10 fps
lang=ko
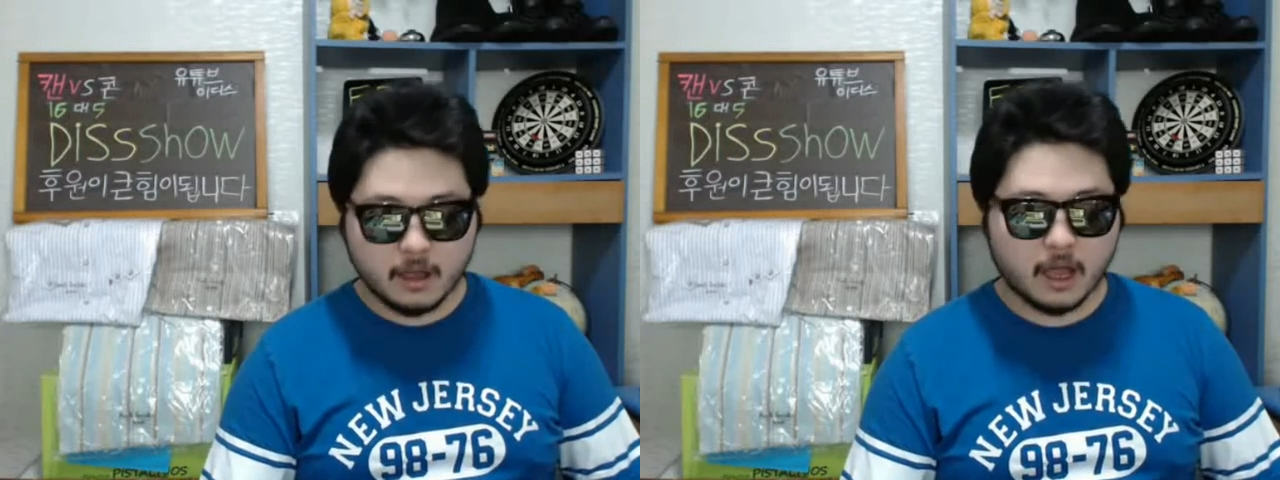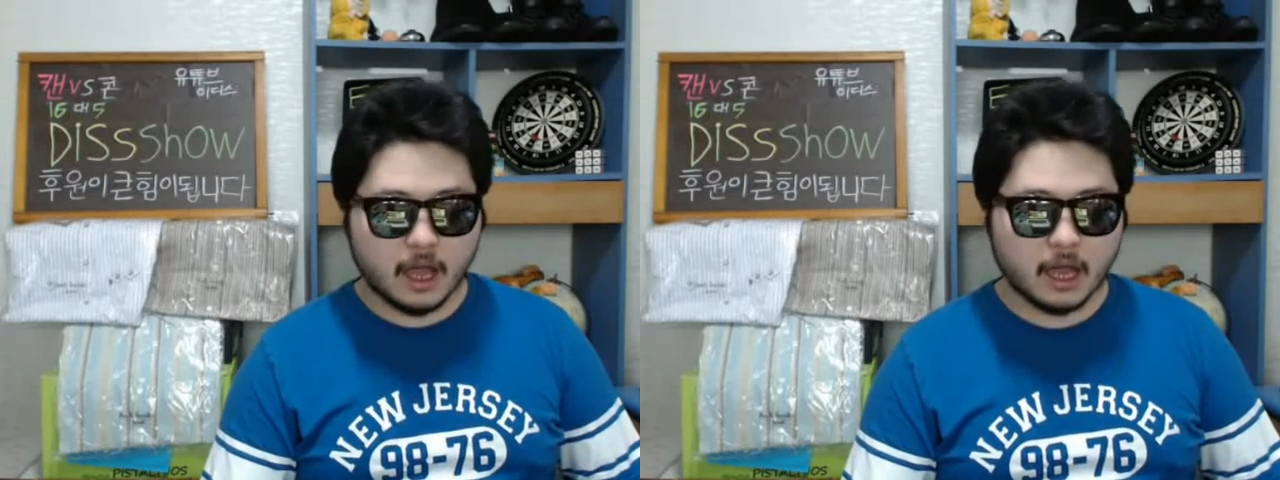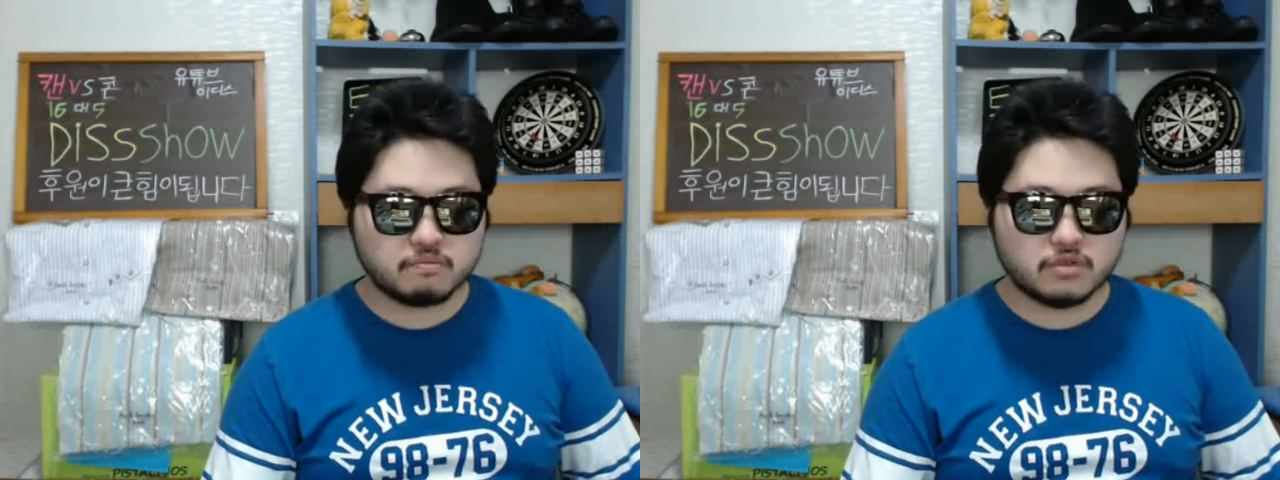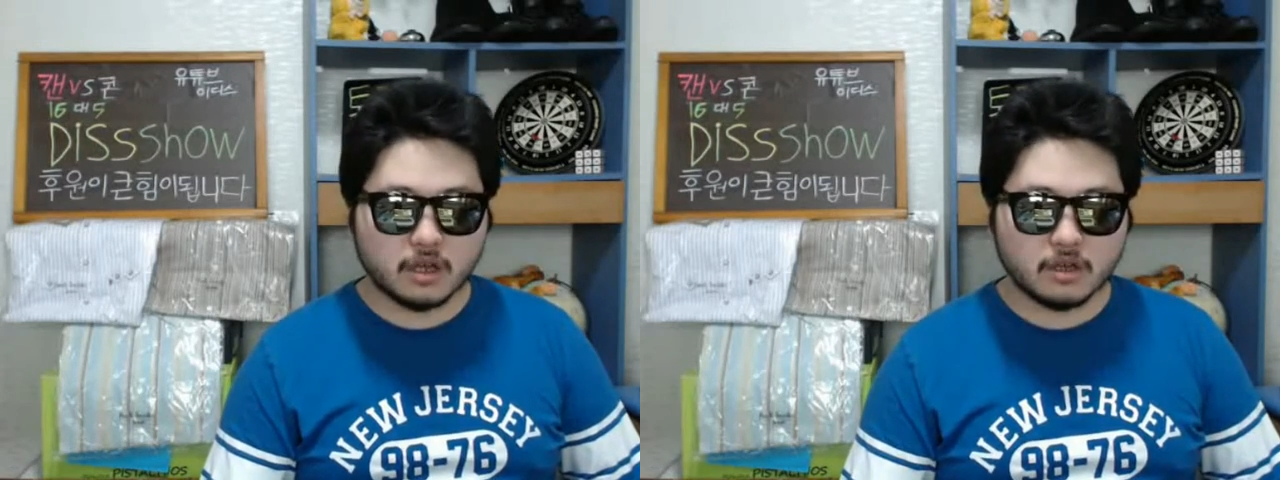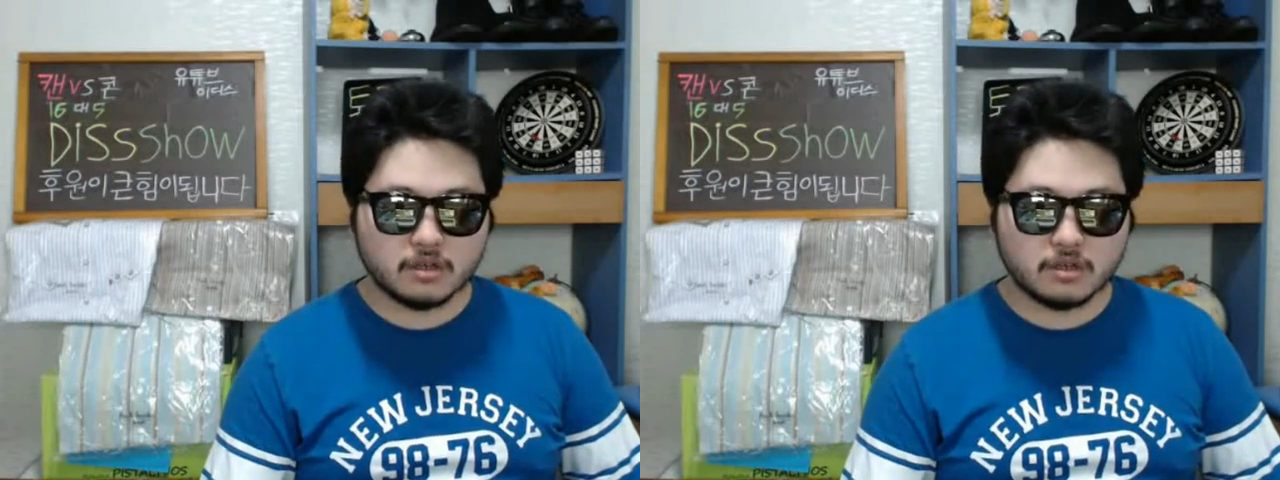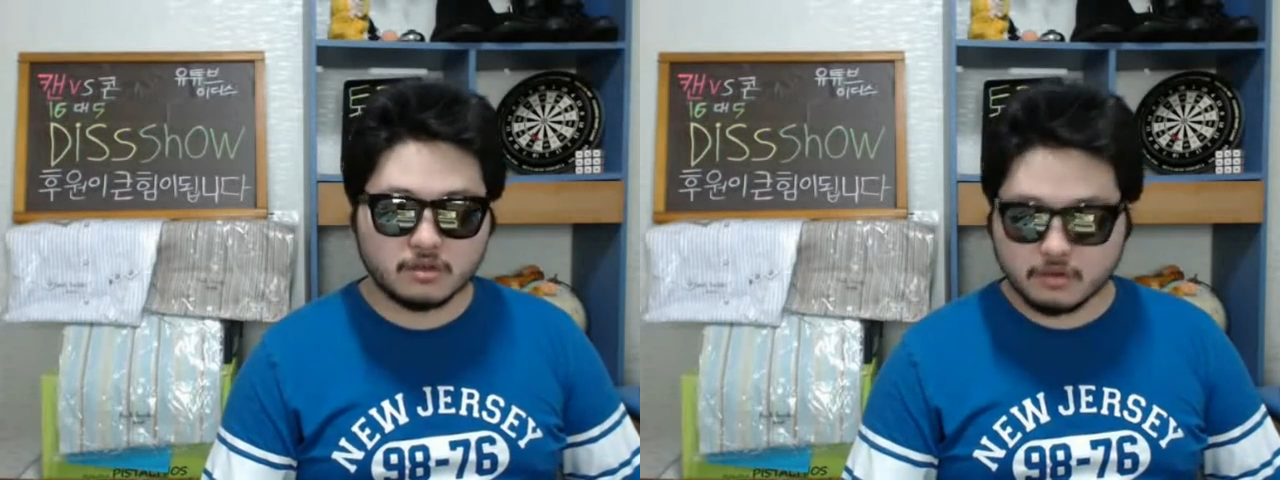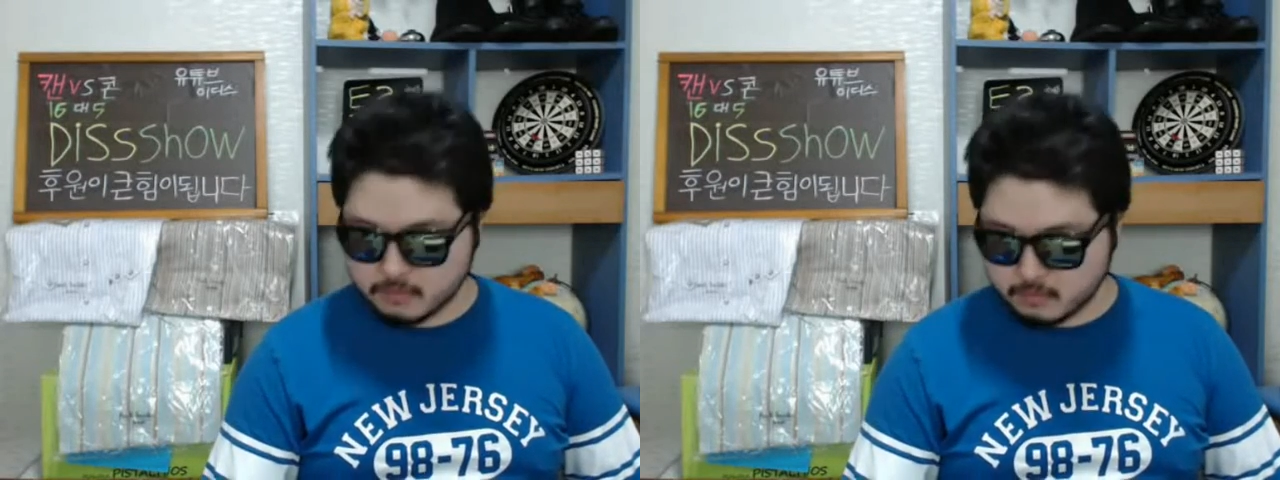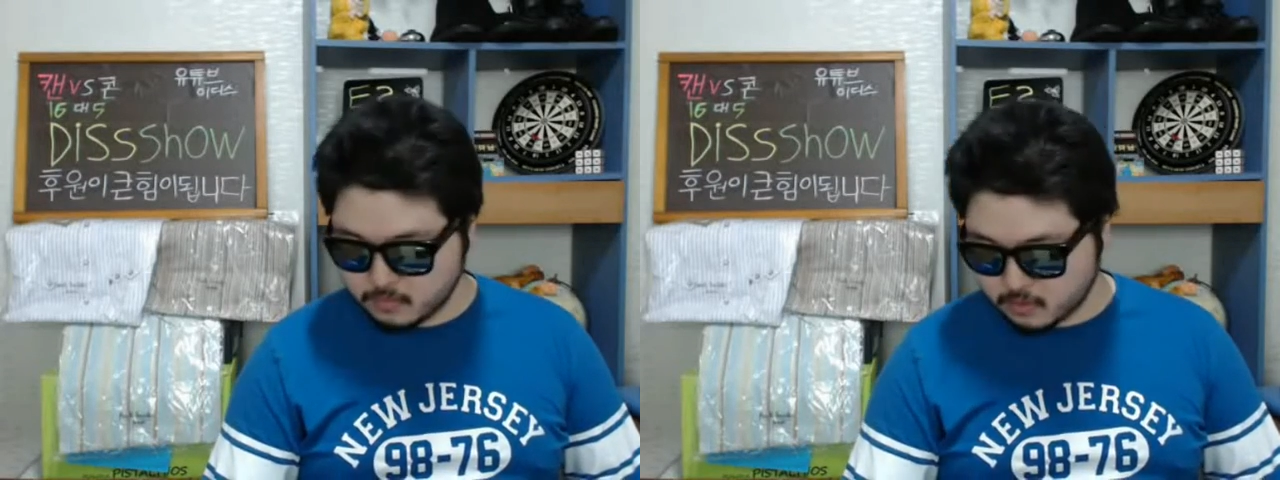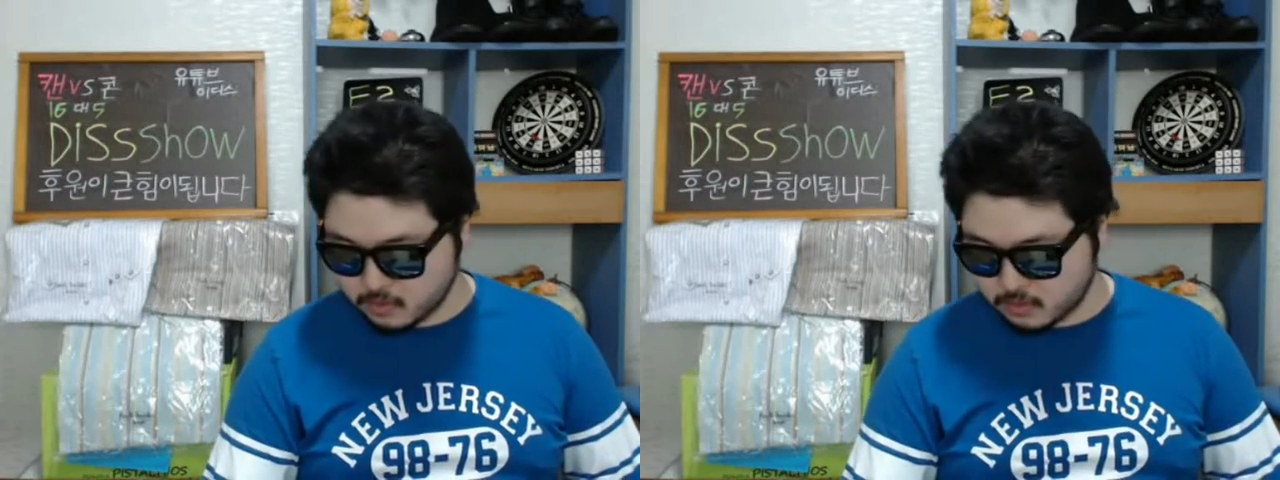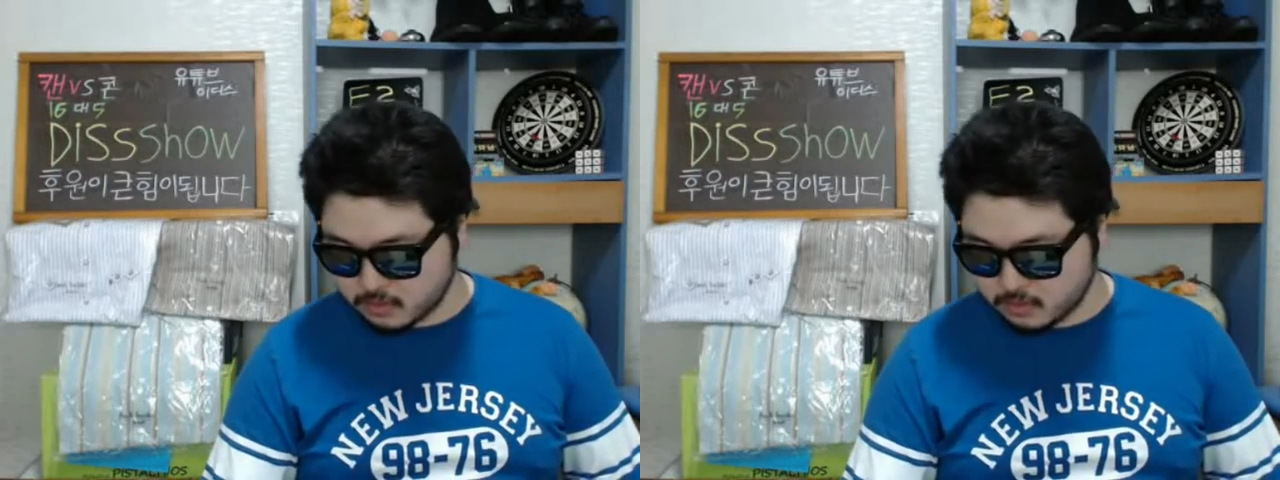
갑자기 이건 뭐